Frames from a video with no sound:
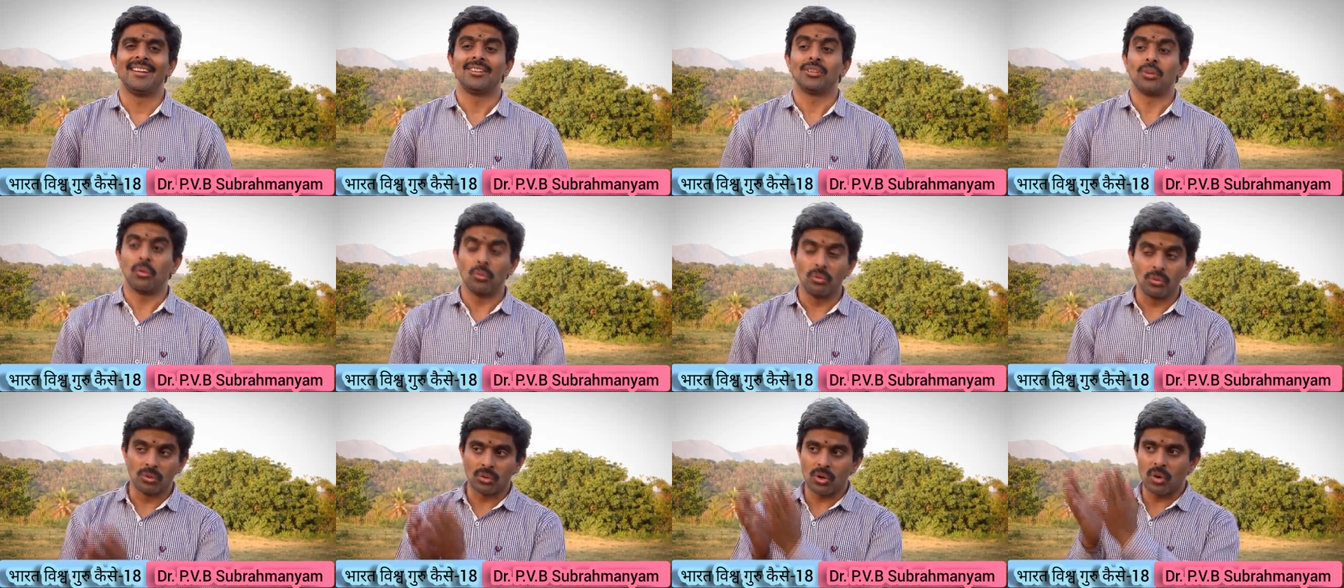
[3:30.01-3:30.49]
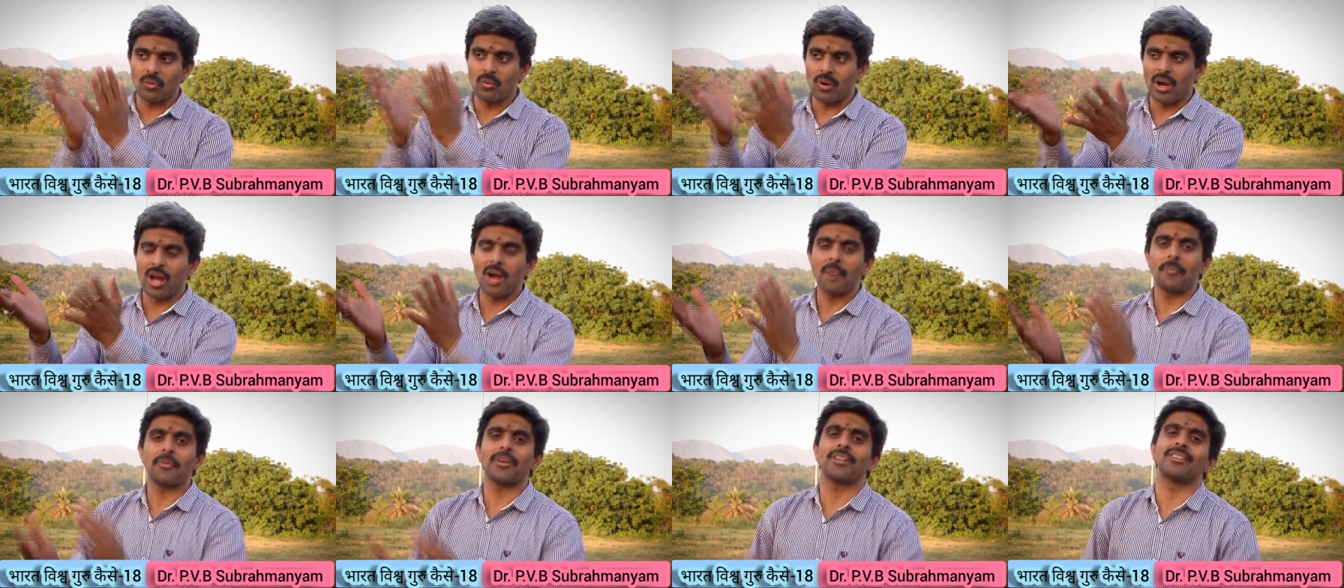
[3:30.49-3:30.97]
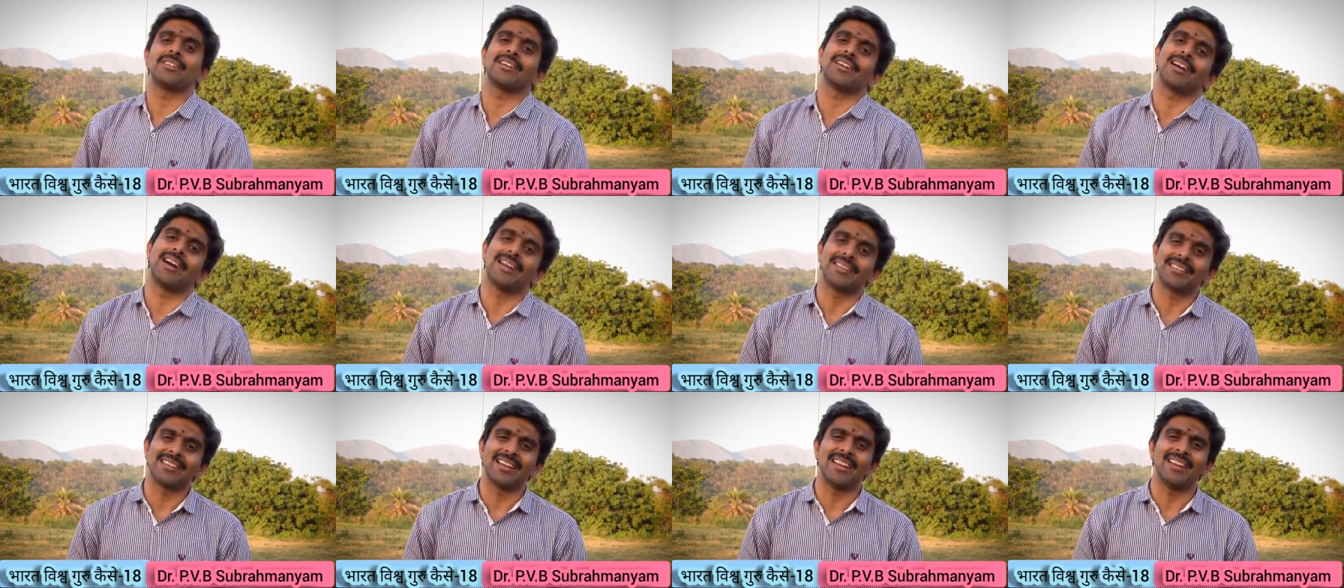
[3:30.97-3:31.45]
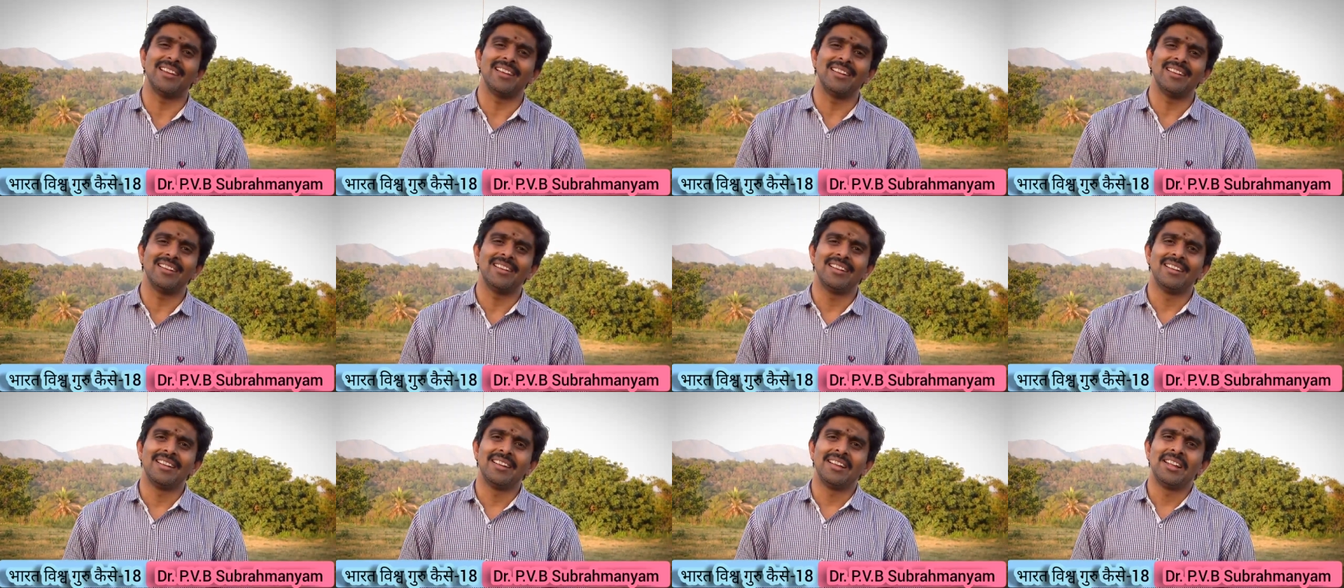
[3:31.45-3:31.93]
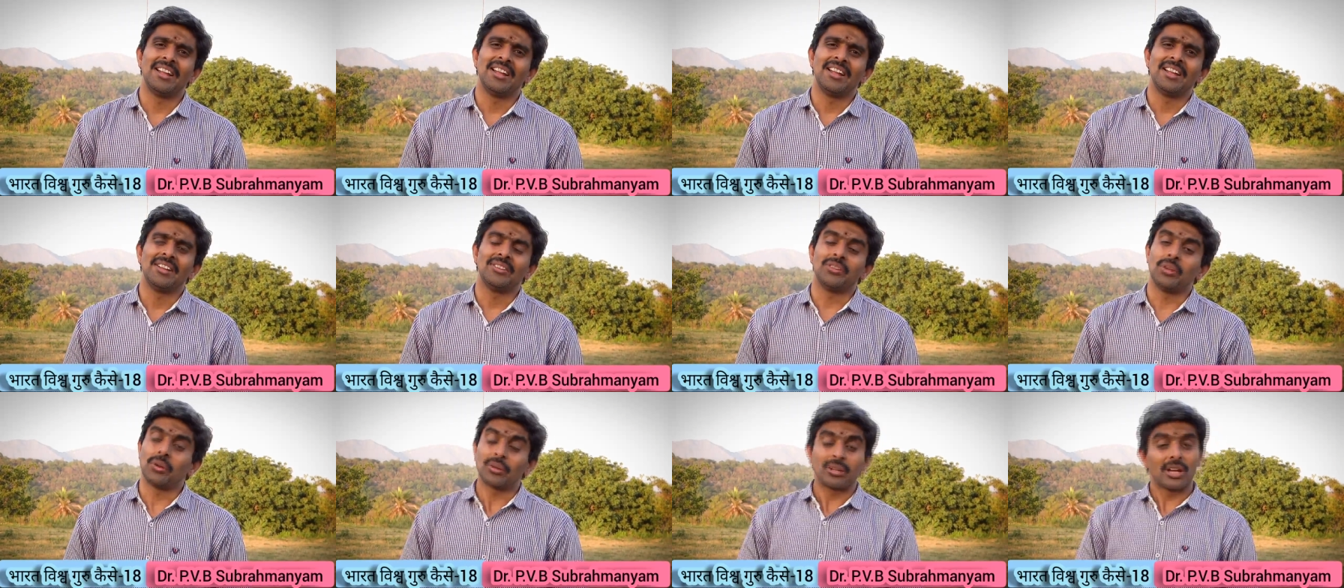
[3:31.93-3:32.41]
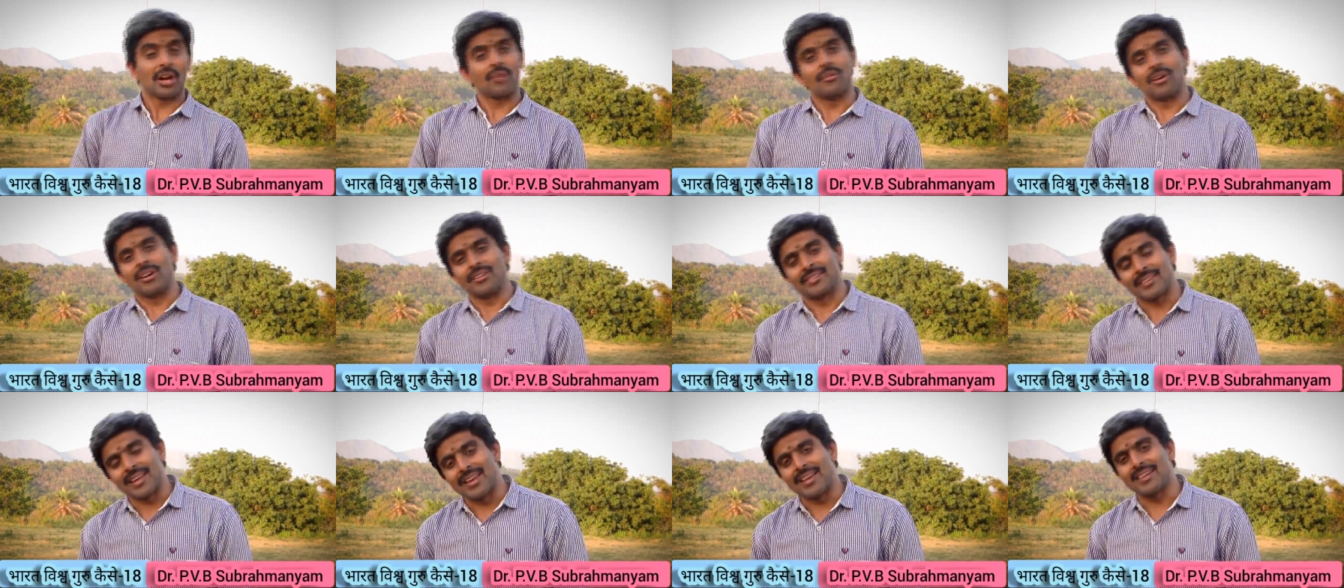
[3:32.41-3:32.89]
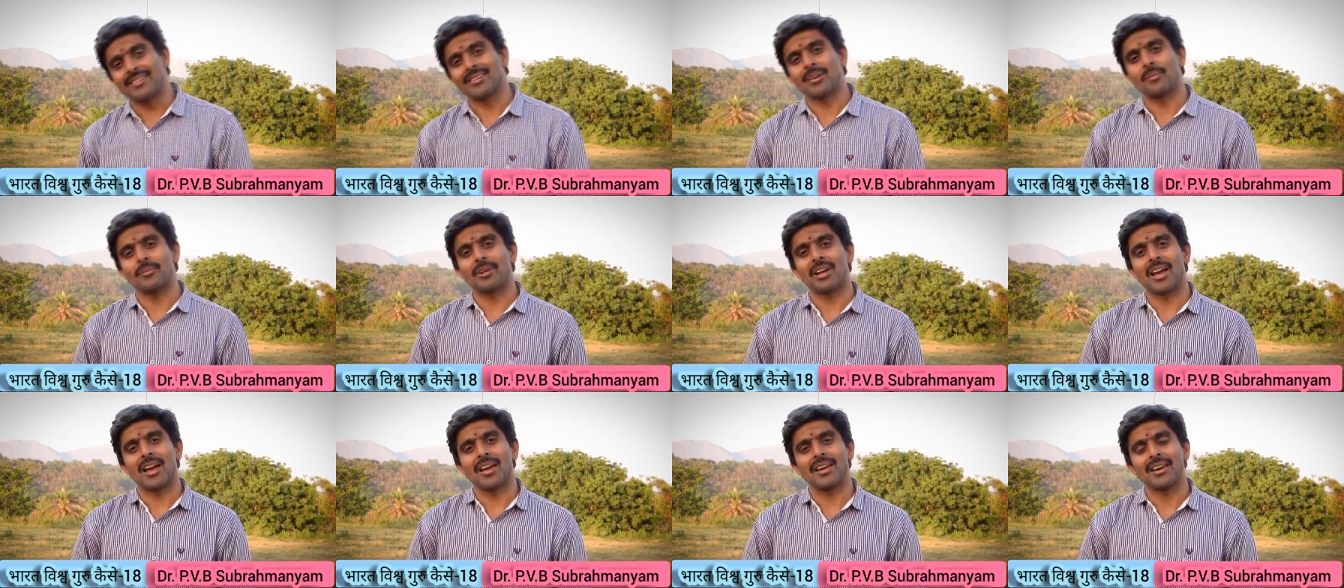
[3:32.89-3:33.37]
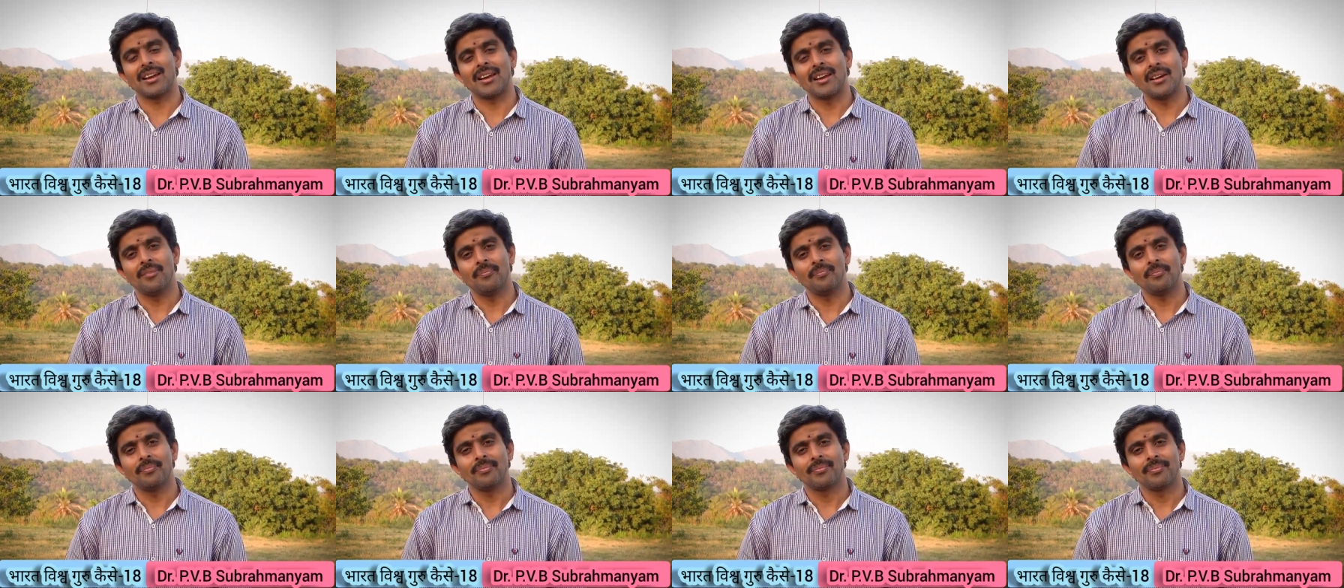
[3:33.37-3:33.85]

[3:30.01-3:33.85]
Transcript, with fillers: तो उनको वहाँ पर दिखाते हैं तो क्या वैसे ही समय आएगा